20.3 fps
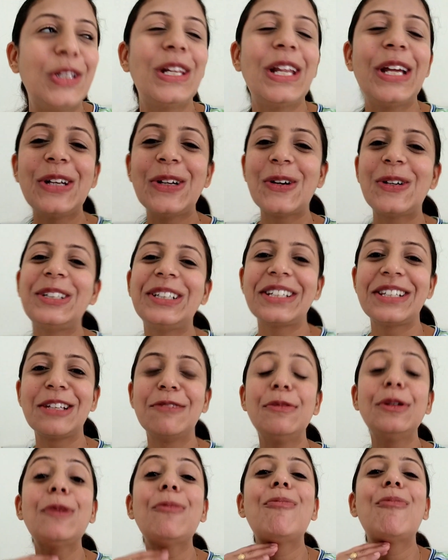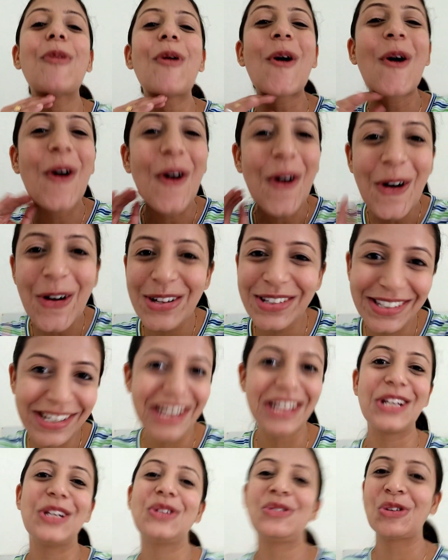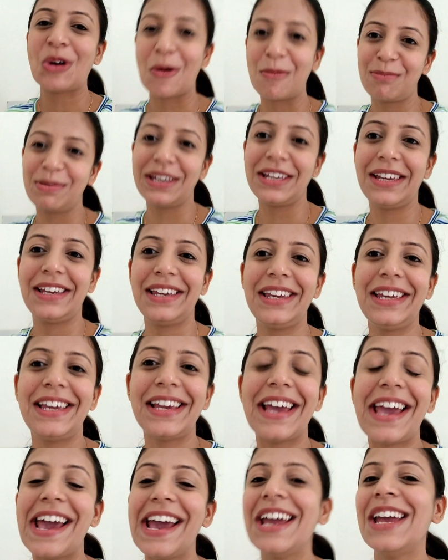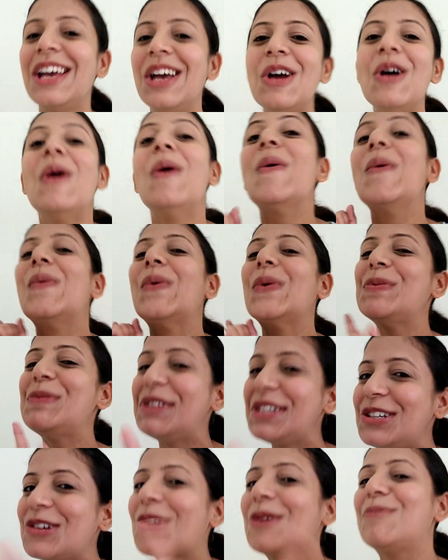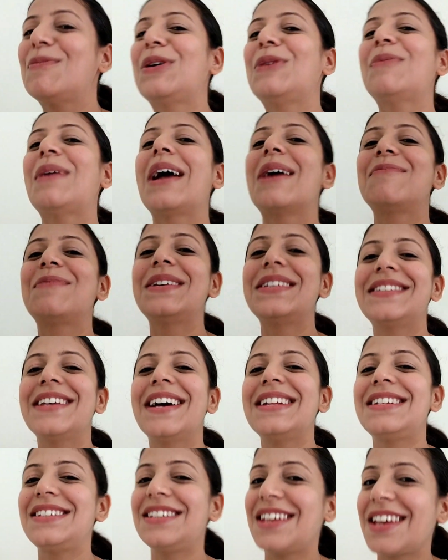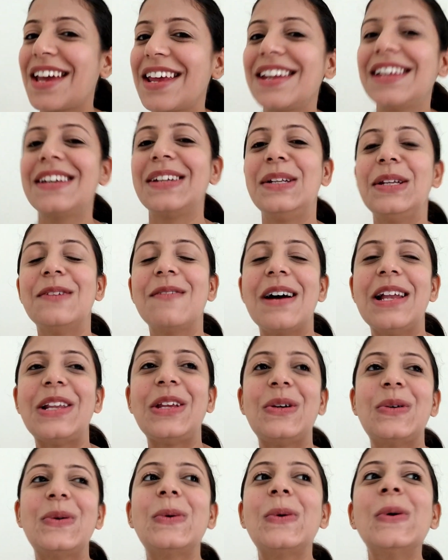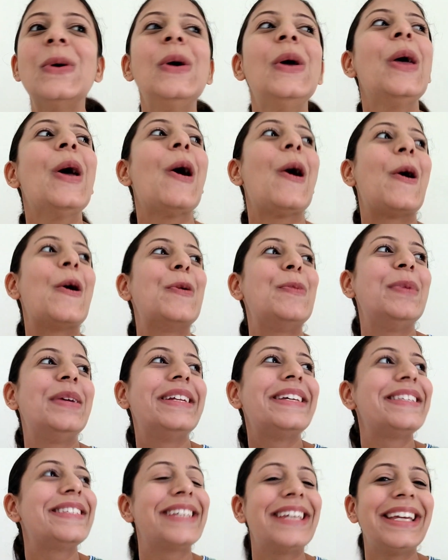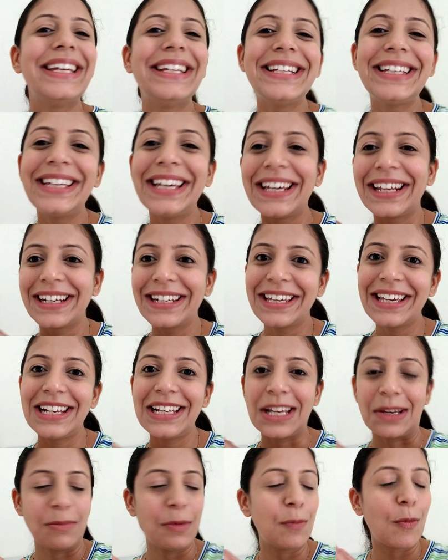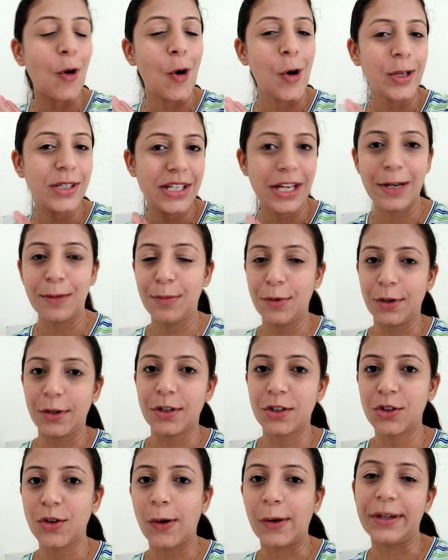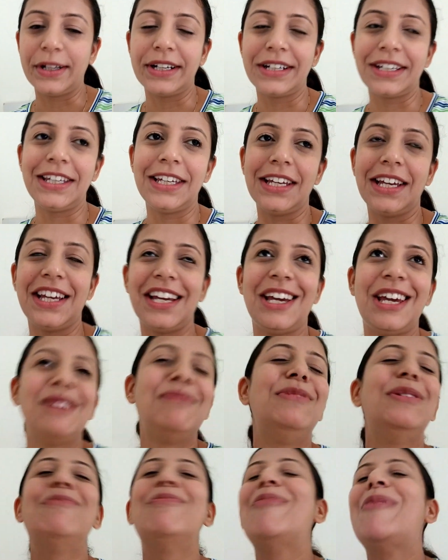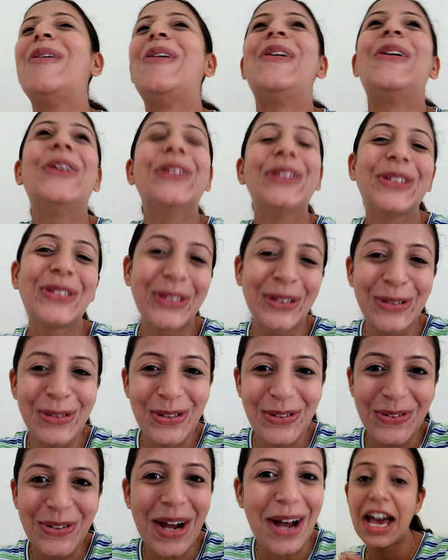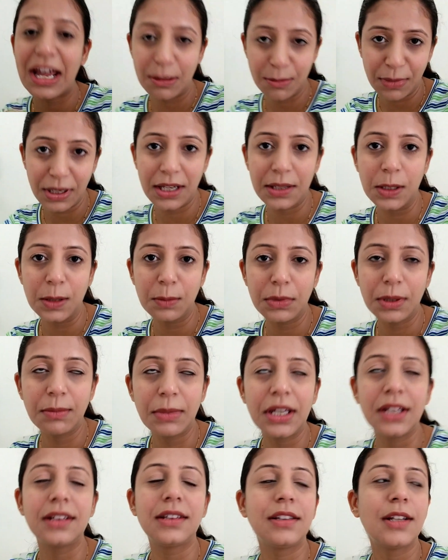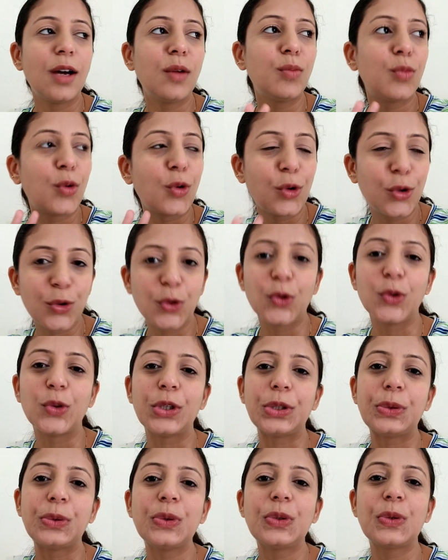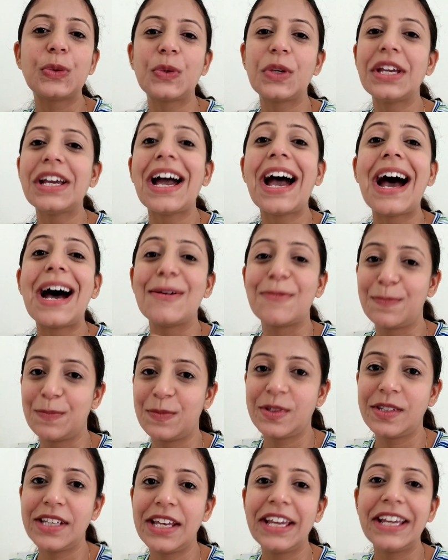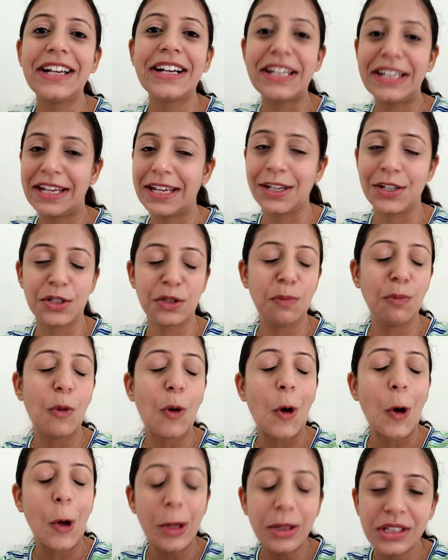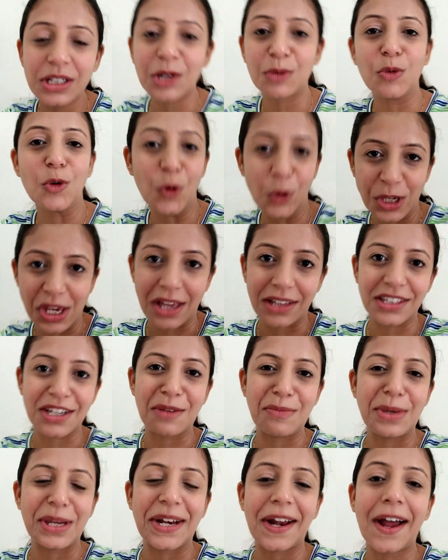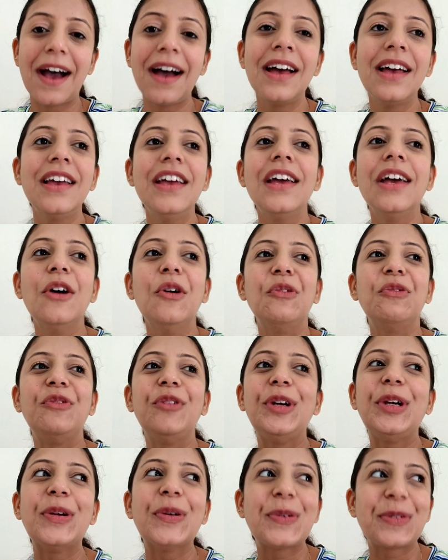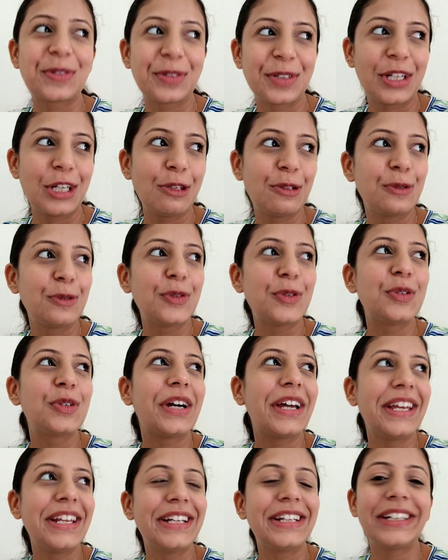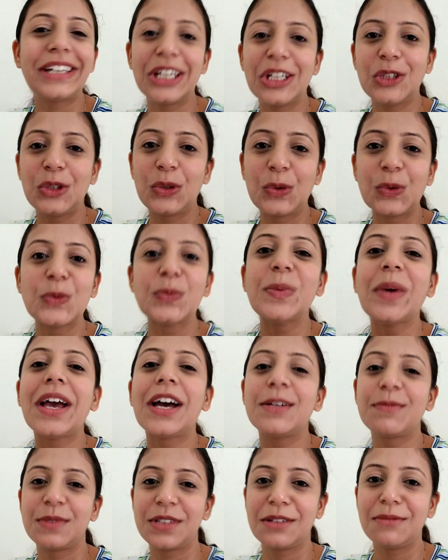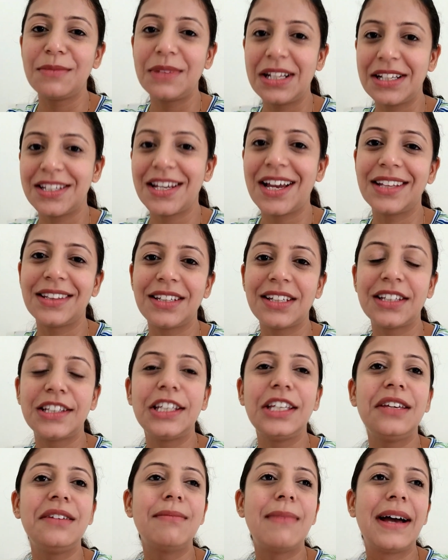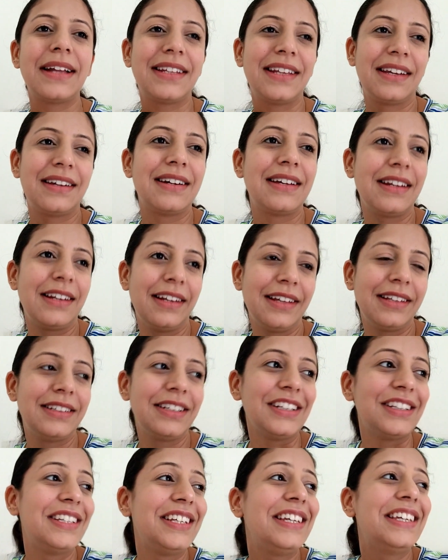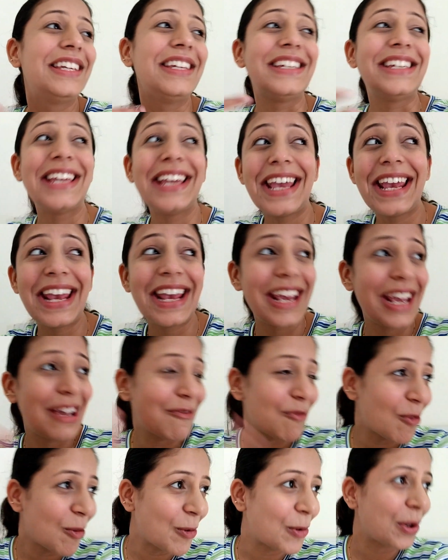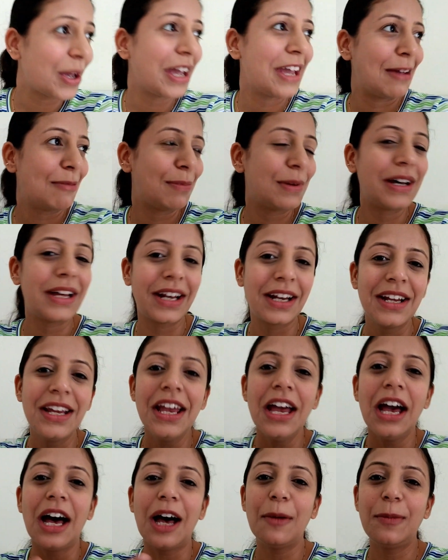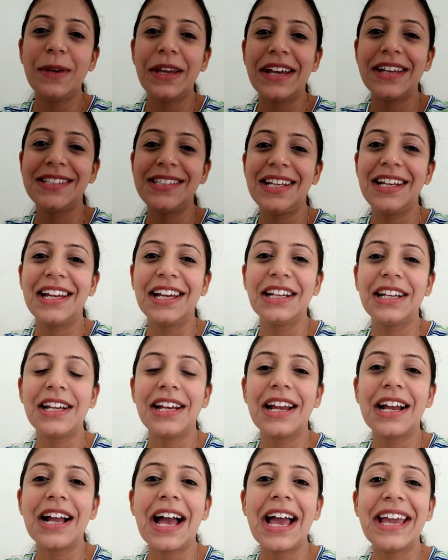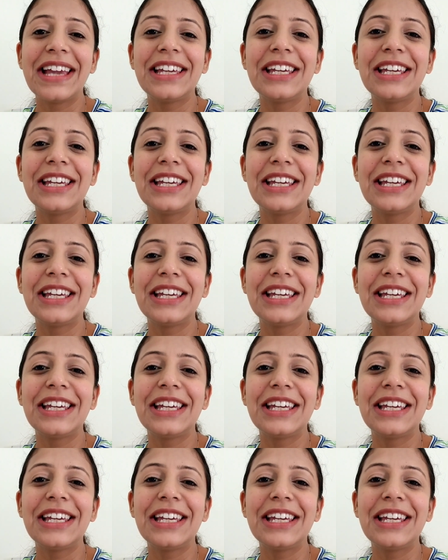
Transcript: ऑनलाइन ऑर्डर से मैंने बहुत सारी शॉपिंग की है वो भी शॉपिंग मैं आपके साथ शेयर करने वाली हूँ और मैंने स्किन केयर के लिए भी बहुत सारे प्रोडक्ट्स ऑर्डर किए हैं मैं बहुत खुश हूँ चार महीने में मैं इतना बोर हो गई हूँ क्योंकि आपसे कनेक्शन बहुत कम हो गया था मेरा वीडियोस के थ्रू कहीं ना कहीं थ्रू मैं आपसे मिल जाती थी बातें कर लेती थी कि ये है वो है पर अभी ऐसे लगने लगा